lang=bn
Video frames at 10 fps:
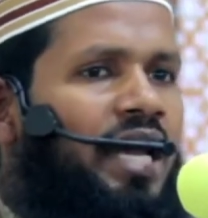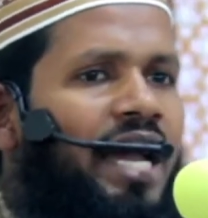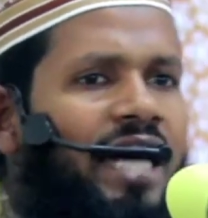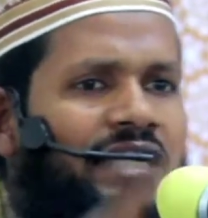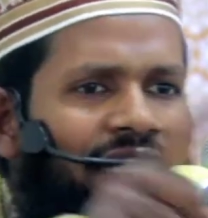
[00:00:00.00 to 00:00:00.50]

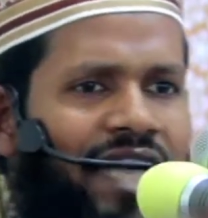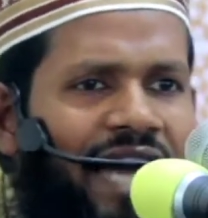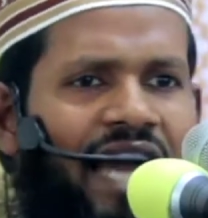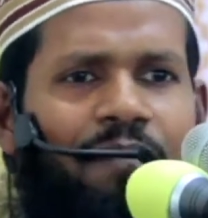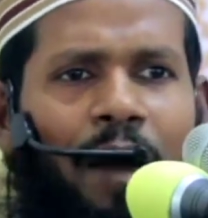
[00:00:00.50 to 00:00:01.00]
এক হাজার
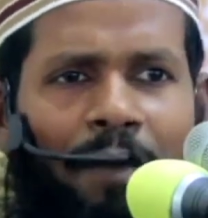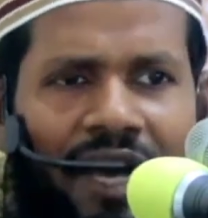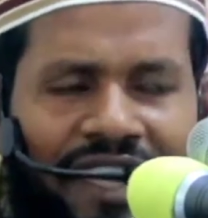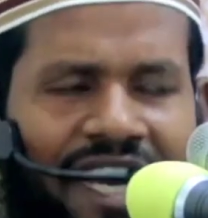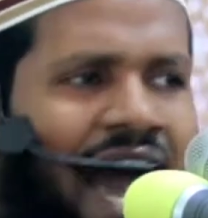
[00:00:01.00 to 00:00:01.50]
টাকা
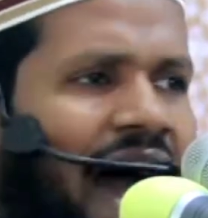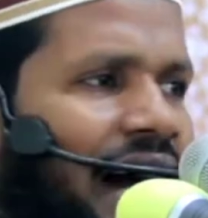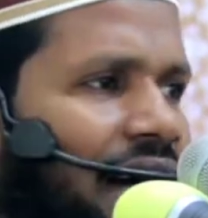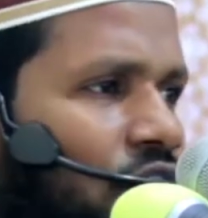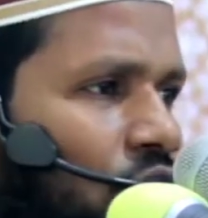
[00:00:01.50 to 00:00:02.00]
ইমামকে দিয়া
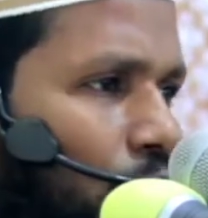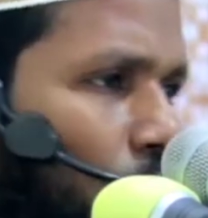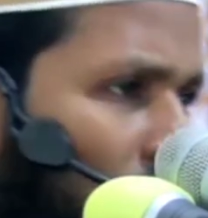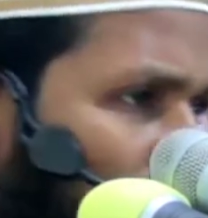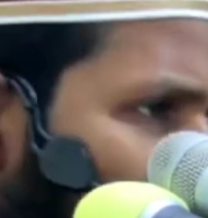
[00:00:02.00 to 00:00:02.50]

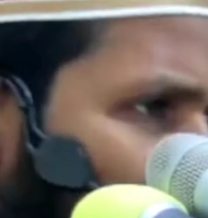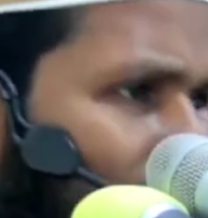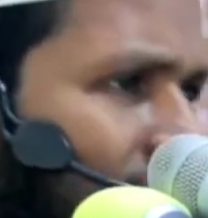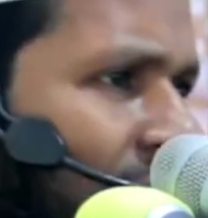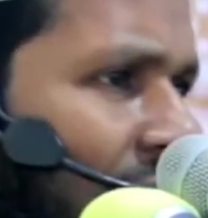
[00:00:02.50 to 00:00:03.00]

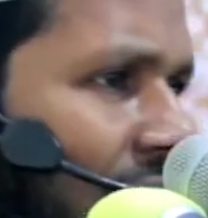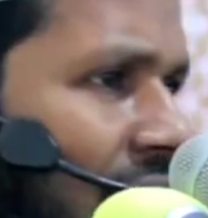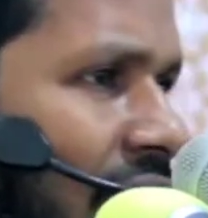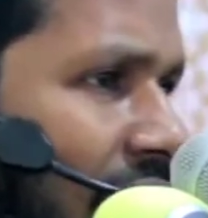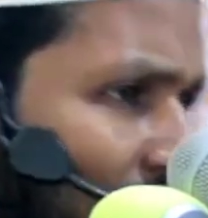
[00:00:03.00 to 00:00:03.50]
মহাজেনকে দিয়া
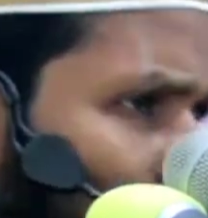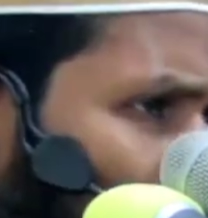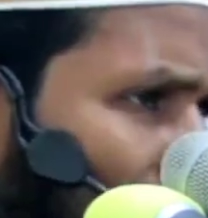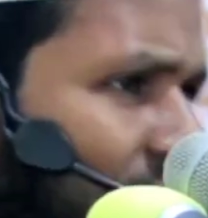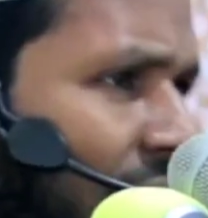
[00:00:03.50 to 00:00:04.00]

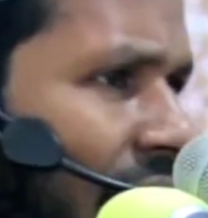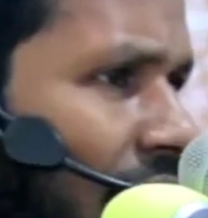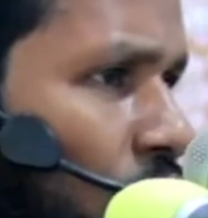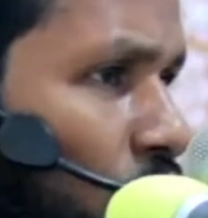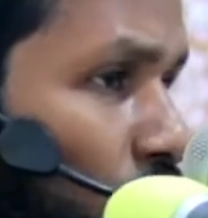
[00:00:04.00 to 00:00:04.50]
আলেমকে দিয়া
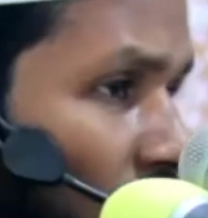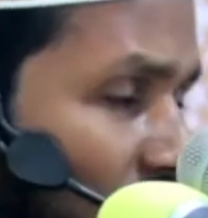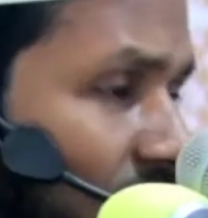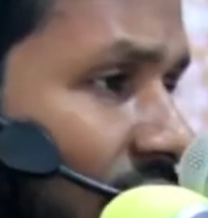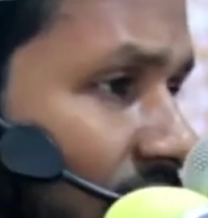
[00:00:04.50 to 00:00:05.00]
দুই
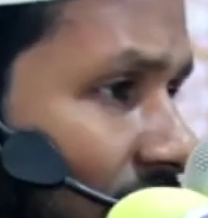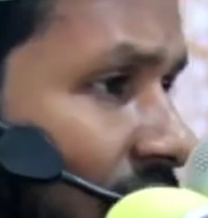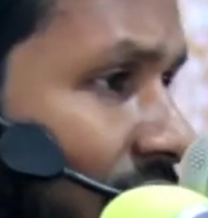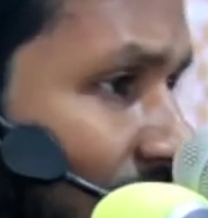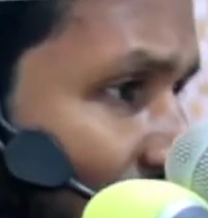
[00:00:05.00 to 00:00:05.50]
হাজার তিন
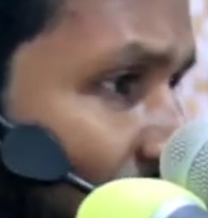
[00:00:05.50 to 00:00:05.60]
হাজার টাকা